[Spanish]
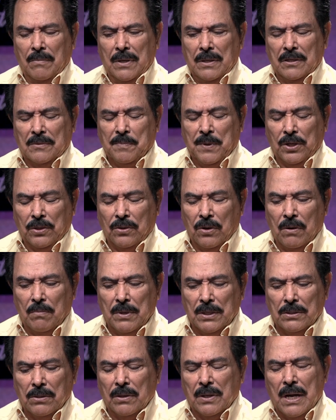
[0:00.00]
me despertó,
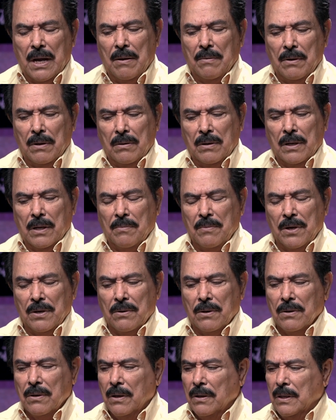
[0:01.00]
me dice, oiga, oiga
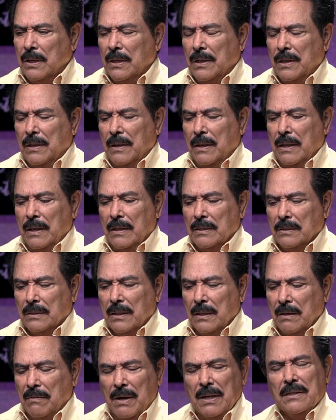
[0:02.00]
amigo,
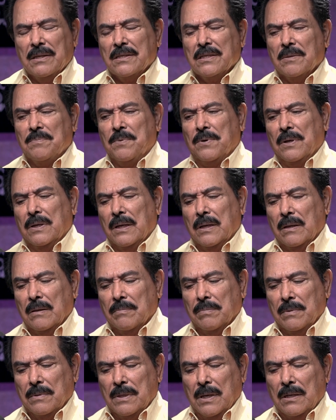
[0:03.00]
este, levántese
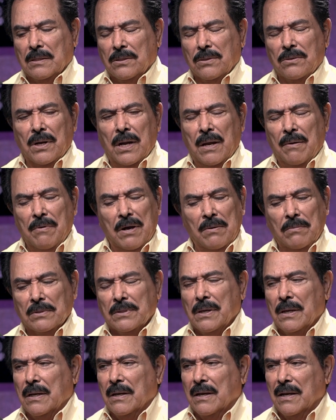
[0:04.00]
porque ya es hora,
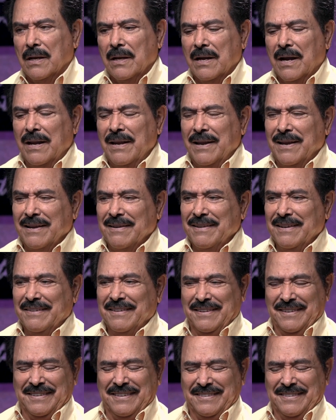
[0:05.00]
vamos a, jale.